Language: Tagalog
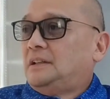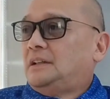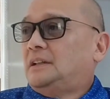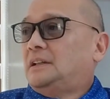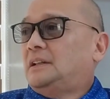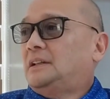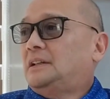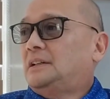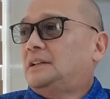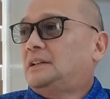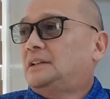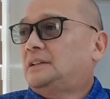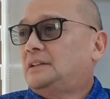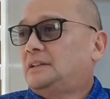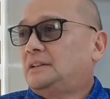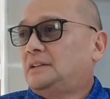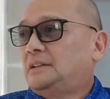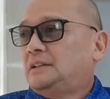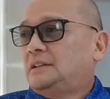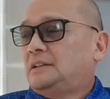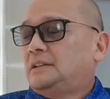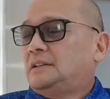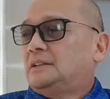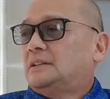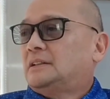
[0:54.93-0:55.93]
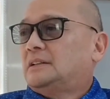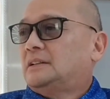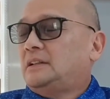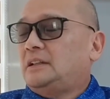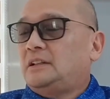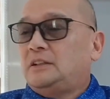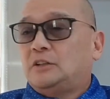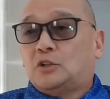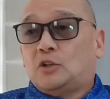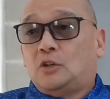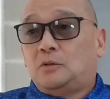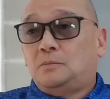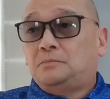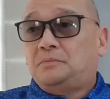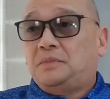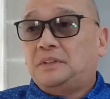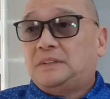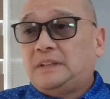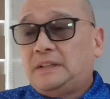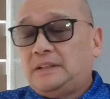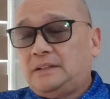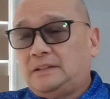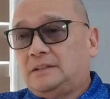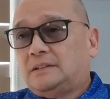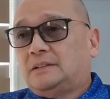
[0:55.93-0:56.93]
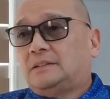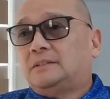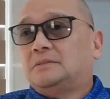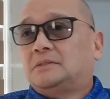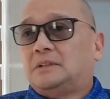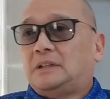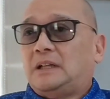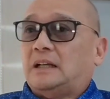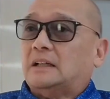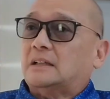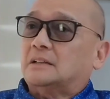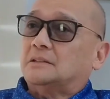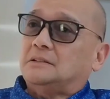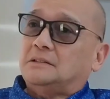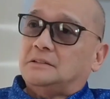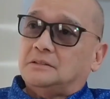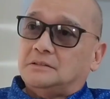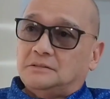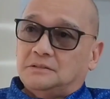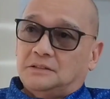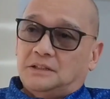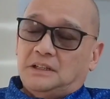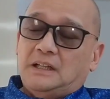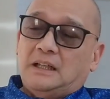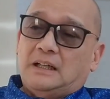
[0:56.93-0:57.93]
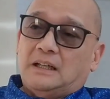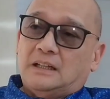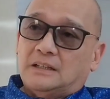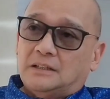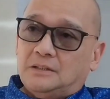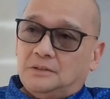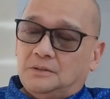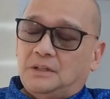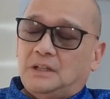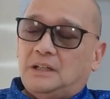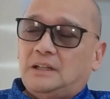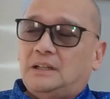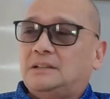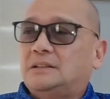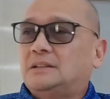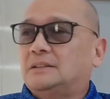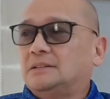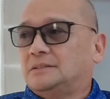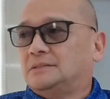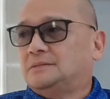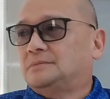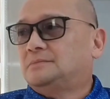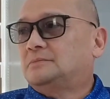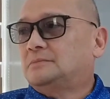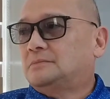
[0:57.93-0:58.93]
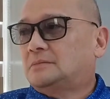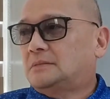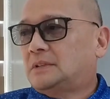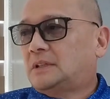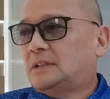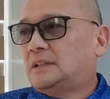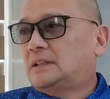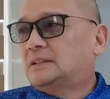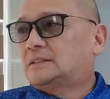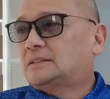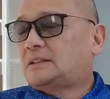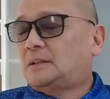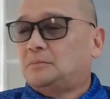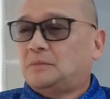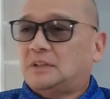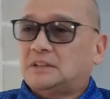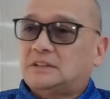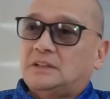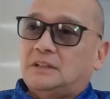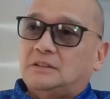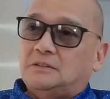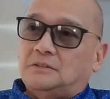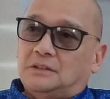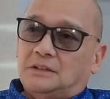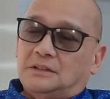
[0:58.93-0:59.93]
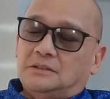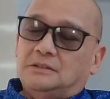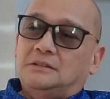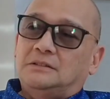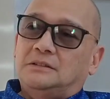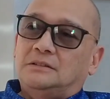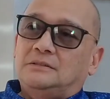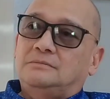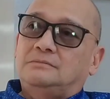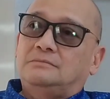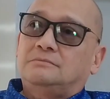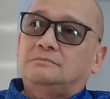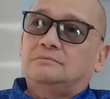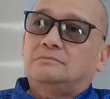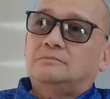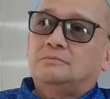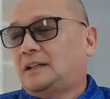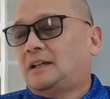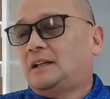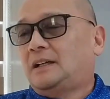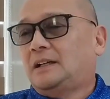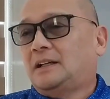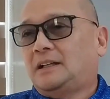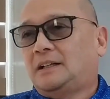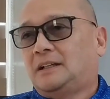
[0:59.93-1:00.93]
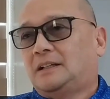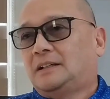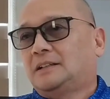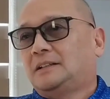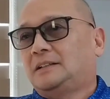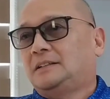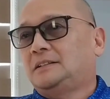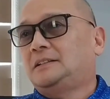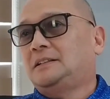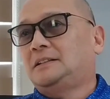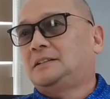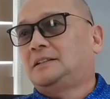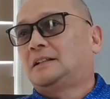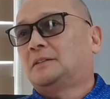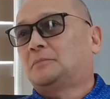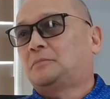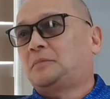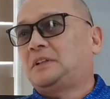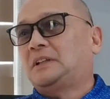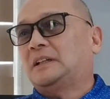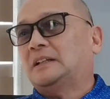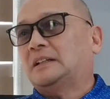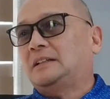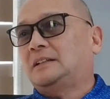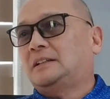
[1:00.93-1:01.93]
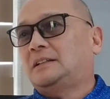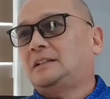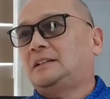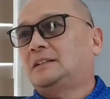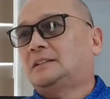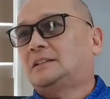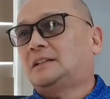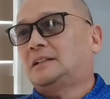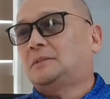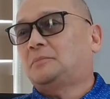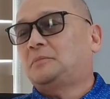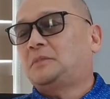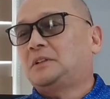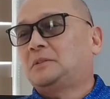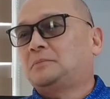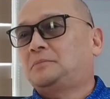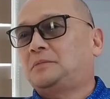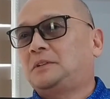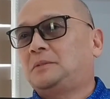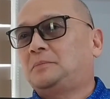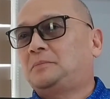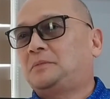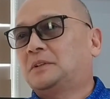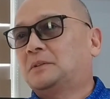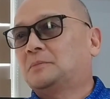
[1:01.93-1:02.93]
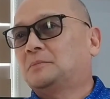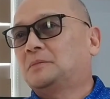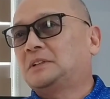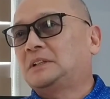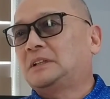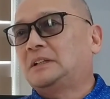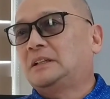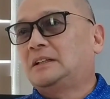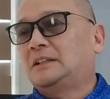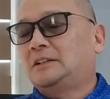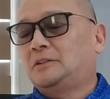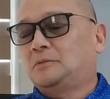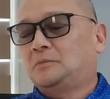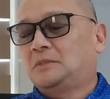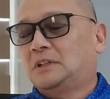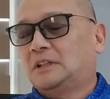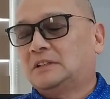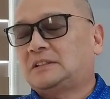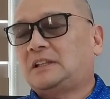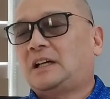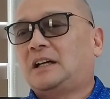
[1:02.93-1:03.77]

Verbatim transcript: uh, mm. incompetent, wala mm. raw akong ginagawa, uh, tamad daw ako, kaya nga lang hindi nila pinakikita, pinapipirma nila yung ah, okay. mga